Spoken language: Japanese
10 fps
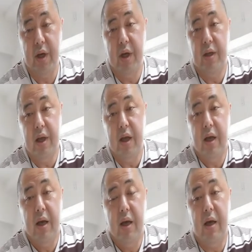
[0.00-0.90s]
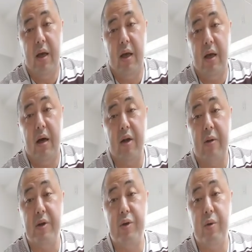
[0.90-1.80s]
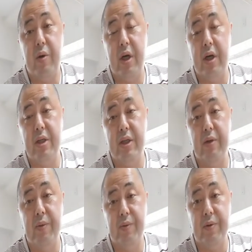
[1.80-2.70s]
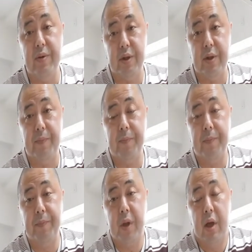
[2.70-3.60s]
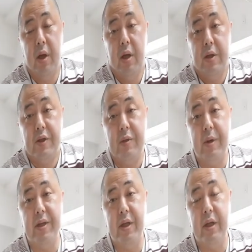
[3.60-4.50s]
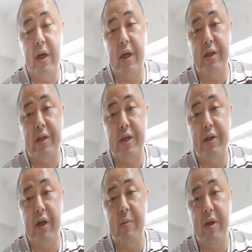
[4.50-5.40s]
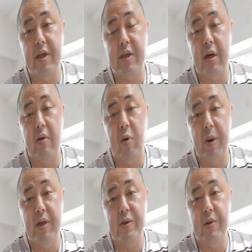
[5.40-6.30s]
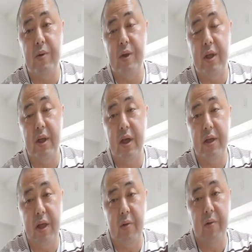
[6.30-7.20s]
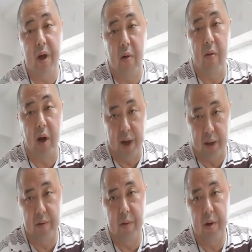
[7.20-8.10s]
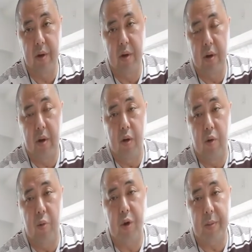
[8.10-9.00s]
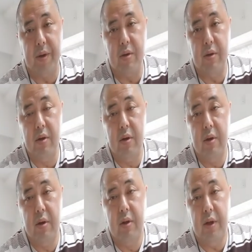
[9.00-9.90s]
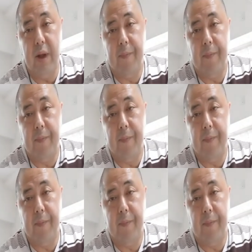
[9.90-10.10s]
ね、えー、あるいは障害児の福祉、すべてに関して、じゃあ皆さんご満足いただいてるんだろうかなと思います。ね。